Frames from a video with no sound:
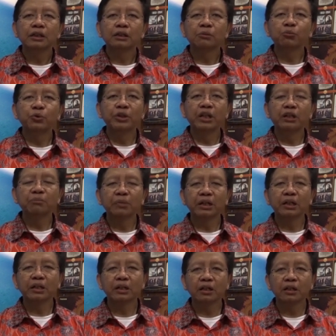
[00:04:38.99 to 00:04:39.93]
kemudian
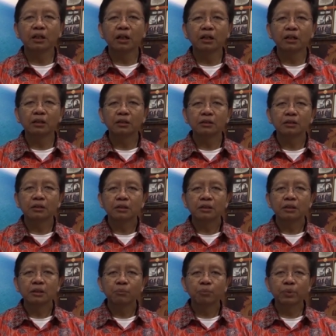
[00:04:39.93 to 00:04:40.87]
mereka
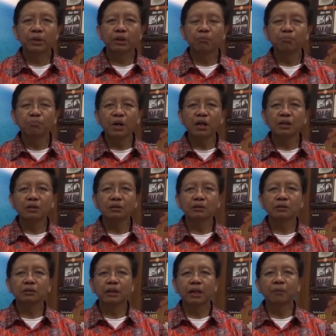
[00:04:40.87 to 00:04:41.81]
berkembang